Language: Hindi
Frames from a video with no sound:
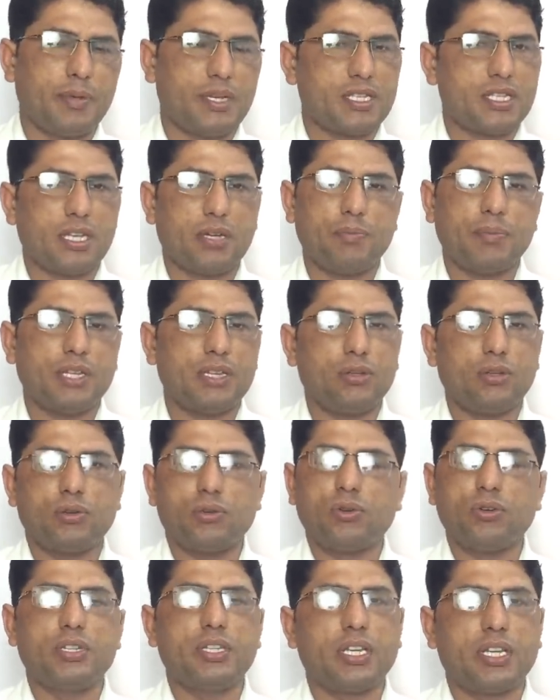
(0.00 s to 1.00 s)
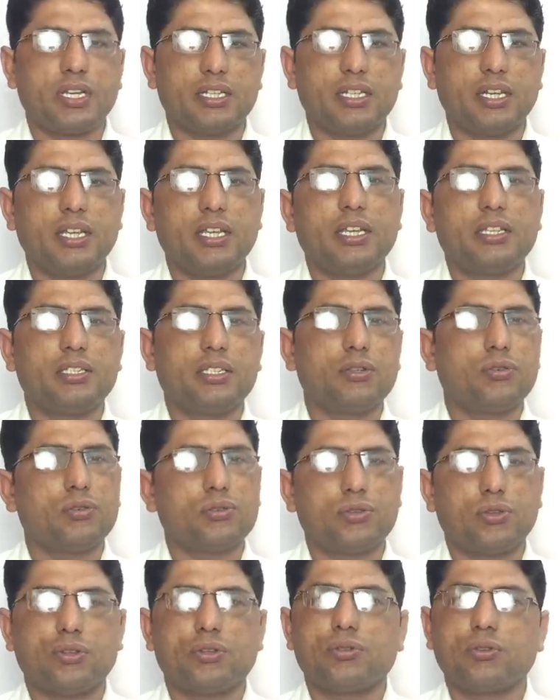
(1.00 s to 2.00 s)
पैसा मत दो कोई दिक्कत नहीं है जिनको
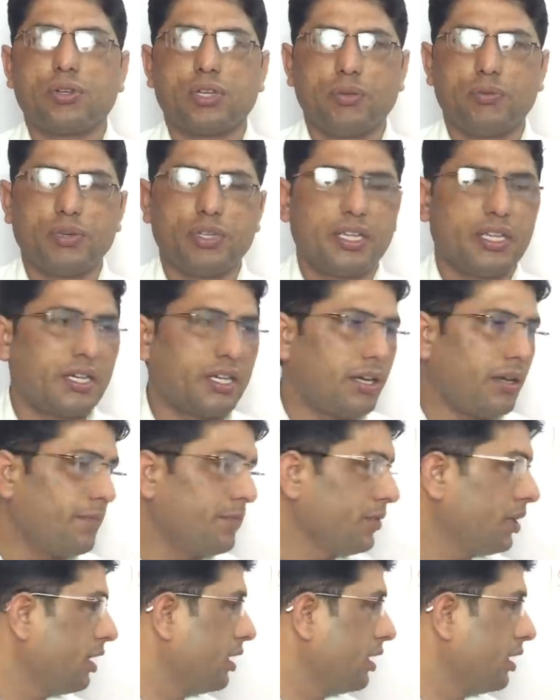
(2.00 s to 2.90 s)
ज़रूरत होगी वो देगा